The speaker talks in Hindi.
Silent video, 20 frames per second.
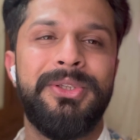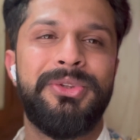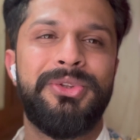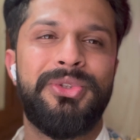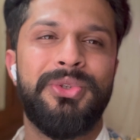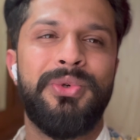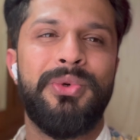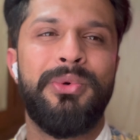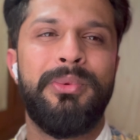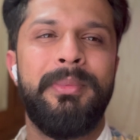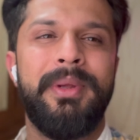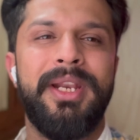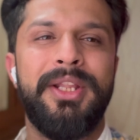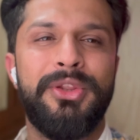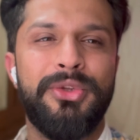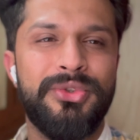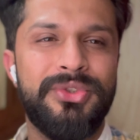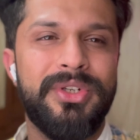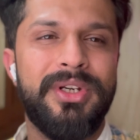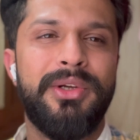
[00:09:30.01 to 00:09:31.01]
तो मैंने
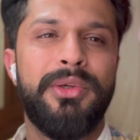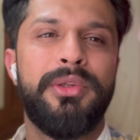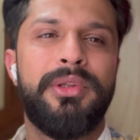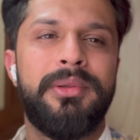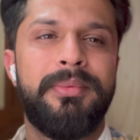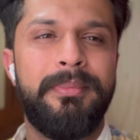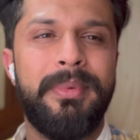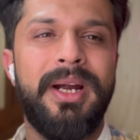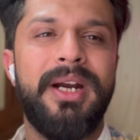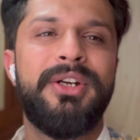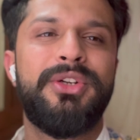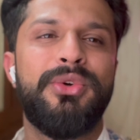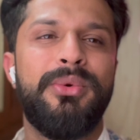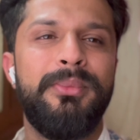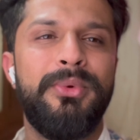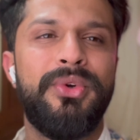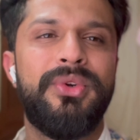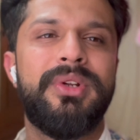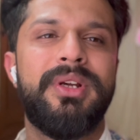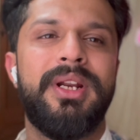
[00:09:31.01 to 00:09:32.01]
सोचा उस पार्ट को
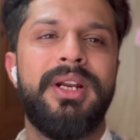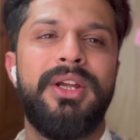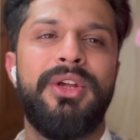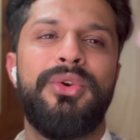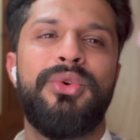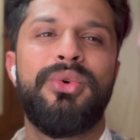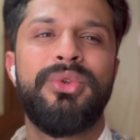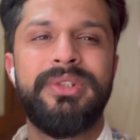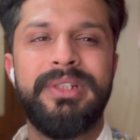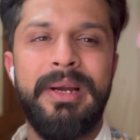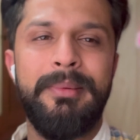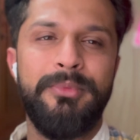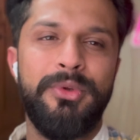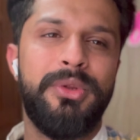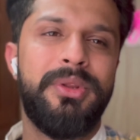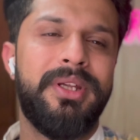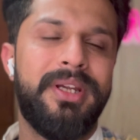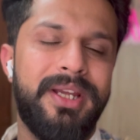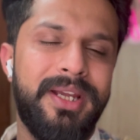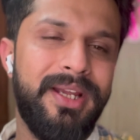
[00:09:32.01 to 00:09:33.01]
म्यूट करके और खुद का
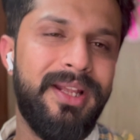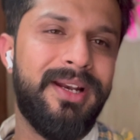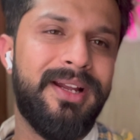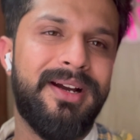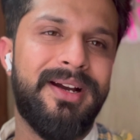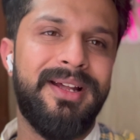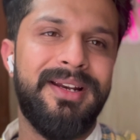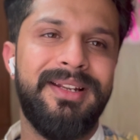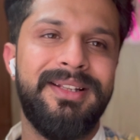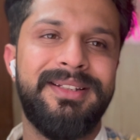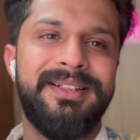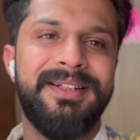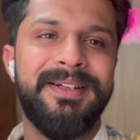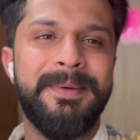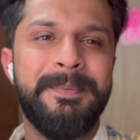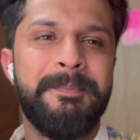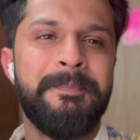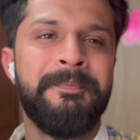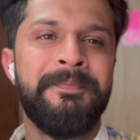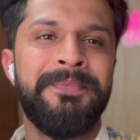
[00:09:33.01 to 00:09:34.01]
म्यूज़िक ही लगा लेते
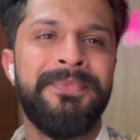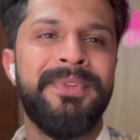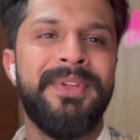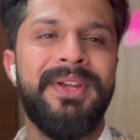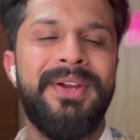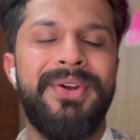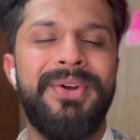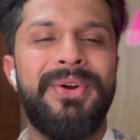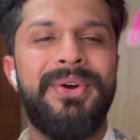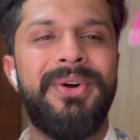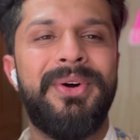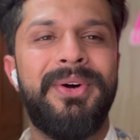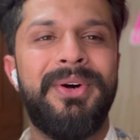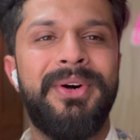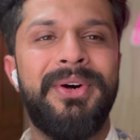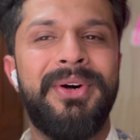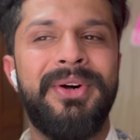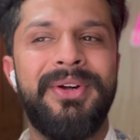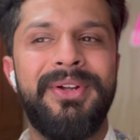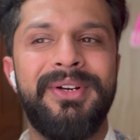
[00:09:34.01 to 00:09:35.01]
हैं
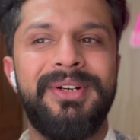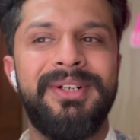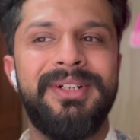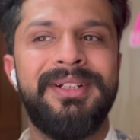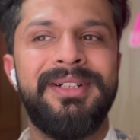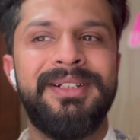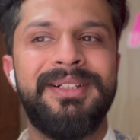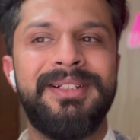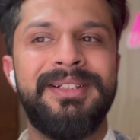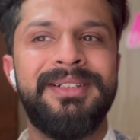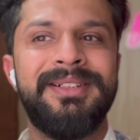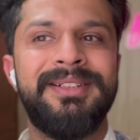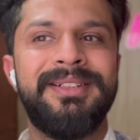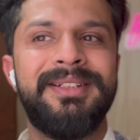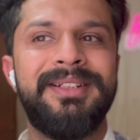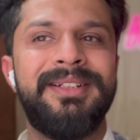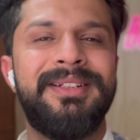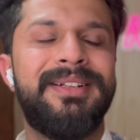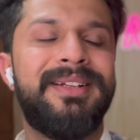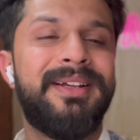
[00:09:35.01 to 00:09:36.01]
और
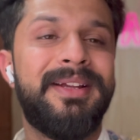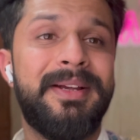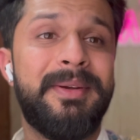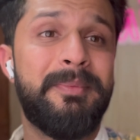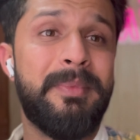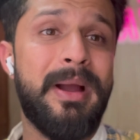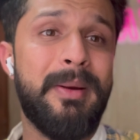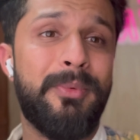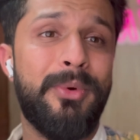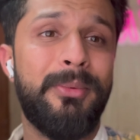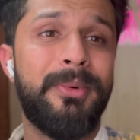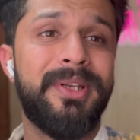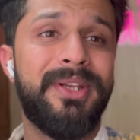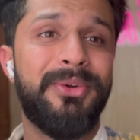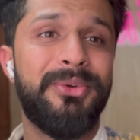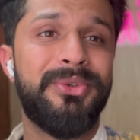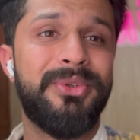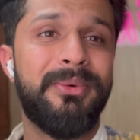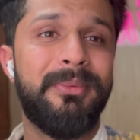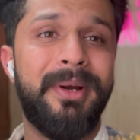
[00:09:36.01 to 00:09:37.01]
आ, मैं आपको
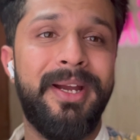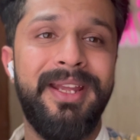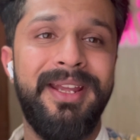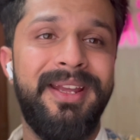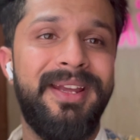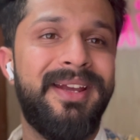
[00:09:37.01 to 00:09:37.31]
बताऊँ तो भाई